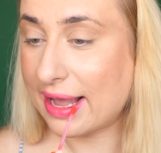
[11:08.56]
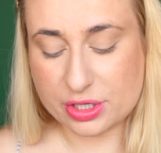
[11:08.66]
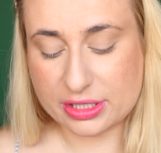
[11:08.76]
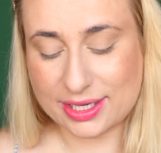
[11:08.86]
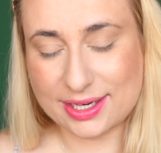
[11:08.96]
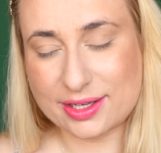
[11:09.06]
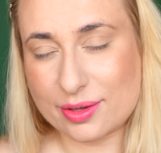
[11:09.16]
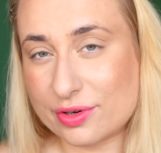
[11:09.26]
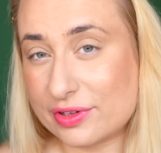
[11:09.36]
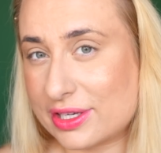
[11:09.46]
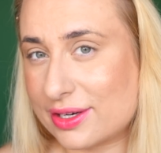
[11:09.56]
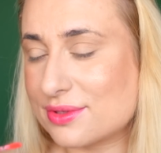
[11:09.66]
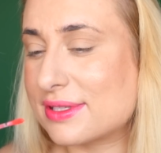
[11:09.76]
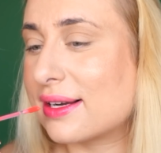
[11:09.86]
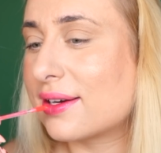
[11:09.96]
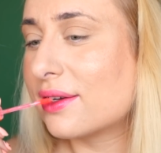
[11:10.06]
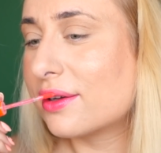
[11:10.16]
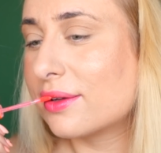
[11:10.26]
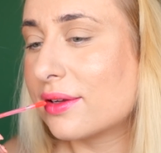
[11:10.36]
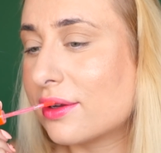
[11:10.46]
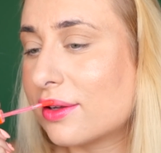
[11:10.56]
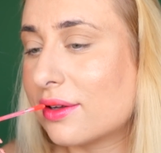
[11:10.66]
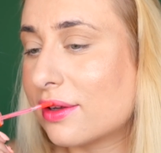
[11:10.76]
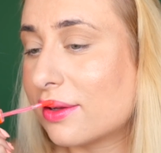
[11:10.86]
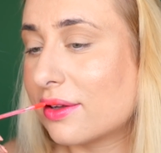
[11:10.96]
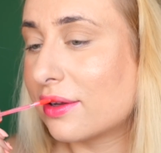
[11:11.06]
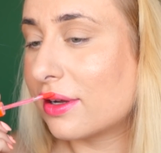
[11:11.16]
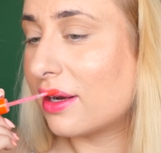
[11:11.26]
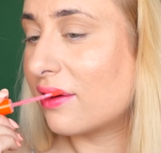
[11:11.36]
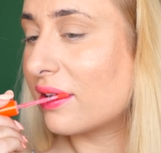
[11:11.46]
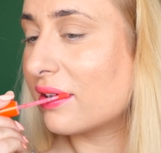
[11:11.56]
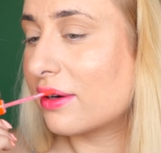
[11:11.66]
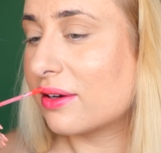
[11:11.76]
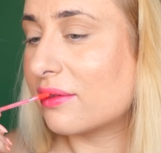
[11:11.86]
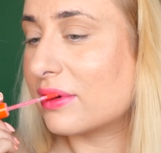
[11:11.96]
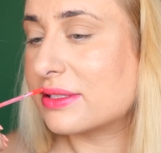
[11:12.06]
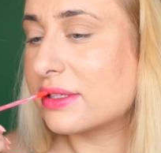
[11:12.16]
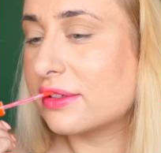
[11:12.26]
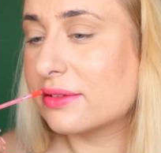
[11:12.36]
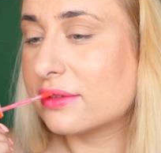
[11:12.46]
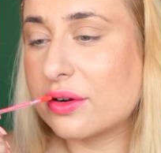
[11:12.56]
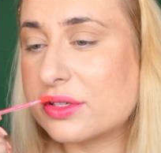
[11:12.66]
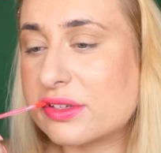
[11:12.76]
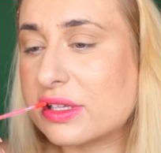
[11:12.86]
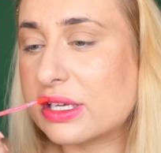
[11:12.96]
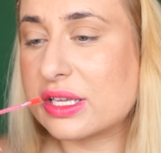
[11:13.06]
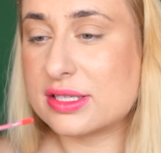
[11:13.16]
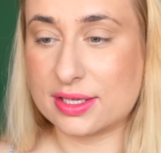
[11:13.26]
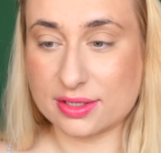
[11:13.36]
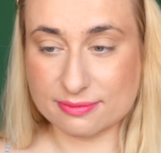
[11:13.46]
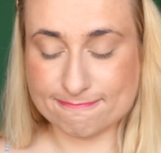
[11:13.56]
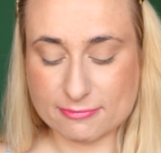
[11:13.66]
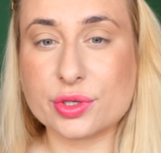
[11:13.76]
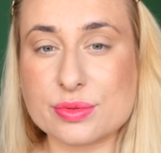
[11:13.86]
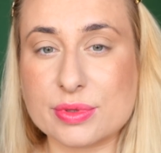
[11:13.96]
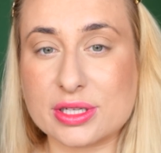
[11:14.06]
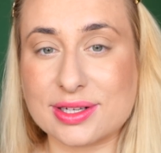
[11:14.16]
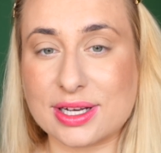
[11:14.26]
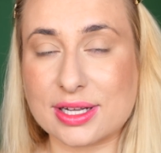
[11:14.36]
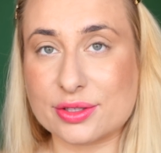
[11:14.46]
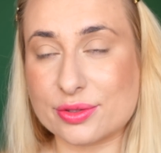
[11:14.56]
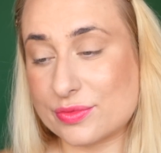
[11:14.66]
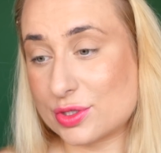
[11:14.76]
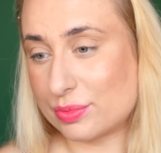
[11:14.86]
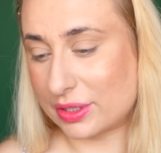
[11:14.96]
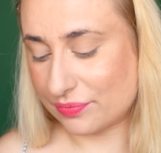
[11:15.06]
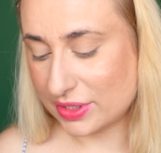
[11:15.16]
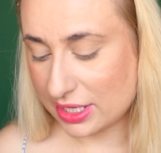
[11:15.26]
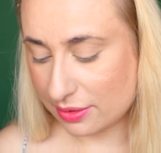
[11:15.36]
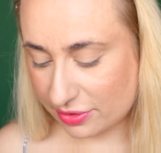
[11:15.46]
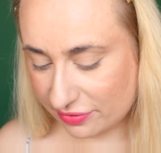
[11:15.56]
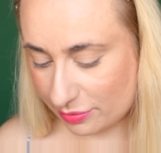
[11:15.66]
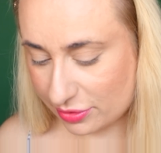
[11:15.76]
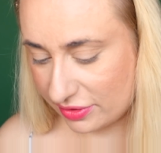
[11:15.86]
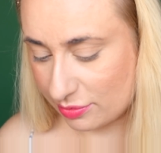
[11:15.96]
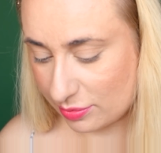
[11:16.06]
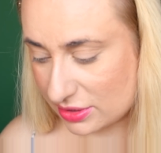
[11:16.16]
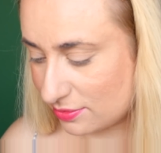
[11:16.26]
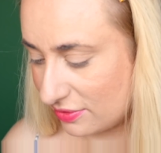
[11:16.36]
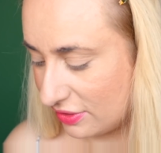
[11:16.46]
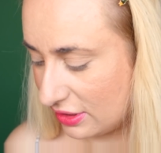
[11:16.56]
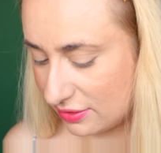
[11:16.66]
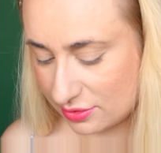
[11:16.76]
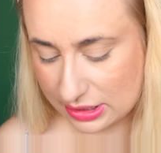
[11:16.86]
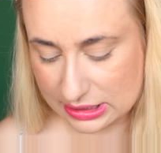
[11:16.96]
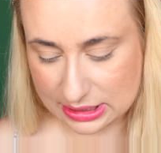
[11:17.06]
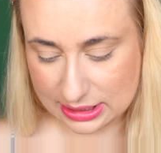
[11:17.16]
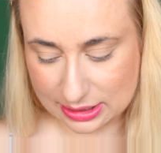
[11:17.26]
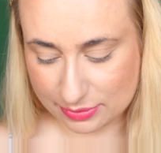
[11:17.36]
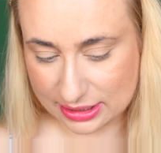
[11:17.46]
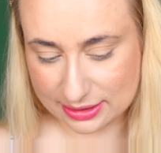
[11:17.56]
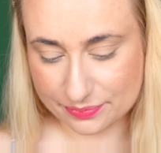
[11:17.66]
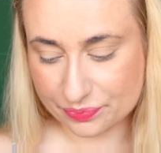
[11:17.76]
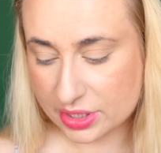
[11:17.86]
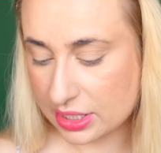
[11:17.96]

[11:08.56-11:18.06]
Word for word: Czuję takie lekkie mrowienie na ustach. Ale ładny kolor ma, co? Kurczę, w takiej cenie kosmetyk na lato, super. Brwi, brwi, bo bez brwi, słuchajcie, ja nie dam radę.